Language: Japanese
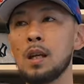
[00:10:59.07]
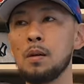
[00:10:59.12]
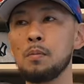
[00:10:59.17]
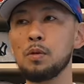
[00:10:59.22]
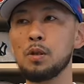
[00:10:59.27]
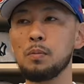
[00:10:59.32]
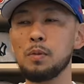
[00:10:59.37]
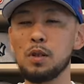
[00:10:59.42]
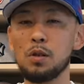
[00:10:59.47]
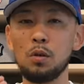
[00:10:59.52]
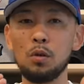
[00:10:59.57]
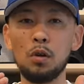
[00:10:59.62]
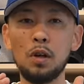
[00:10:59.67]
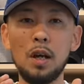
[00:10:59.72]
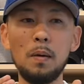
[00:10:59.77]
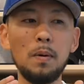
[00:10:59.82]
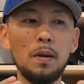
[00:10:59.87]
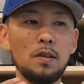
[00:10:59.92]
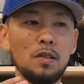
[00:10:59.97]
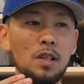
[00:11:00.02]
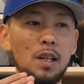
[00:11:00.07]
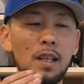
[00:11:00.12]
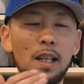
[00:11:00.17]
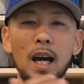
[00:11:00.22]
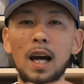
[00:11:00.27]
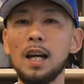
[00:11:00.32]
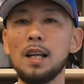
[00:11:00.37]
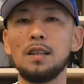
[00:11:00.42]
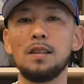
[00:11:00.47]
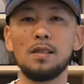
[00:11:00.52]
そのレベルじゃ
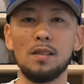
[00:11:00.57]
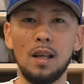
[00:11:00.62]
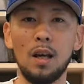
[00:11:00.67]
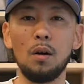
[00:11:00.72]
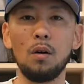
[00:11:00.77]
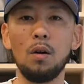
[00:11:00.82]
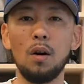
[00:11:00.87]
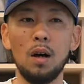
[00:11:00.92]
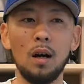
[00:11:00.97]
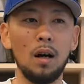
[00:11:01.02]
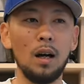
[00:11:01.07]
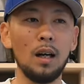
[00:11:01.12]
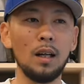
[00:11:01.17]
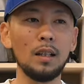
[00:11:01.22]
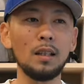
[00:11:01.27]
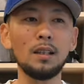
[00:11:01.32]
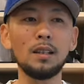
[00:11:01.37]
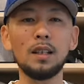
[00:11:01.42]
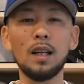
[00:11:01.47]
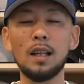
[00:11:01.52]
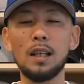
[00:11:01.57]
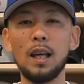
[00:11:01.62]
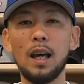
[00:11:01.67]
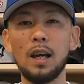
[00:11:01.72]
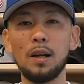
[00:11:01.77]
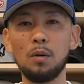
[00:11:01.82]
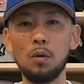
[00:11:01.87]
ないにせよ、アングラで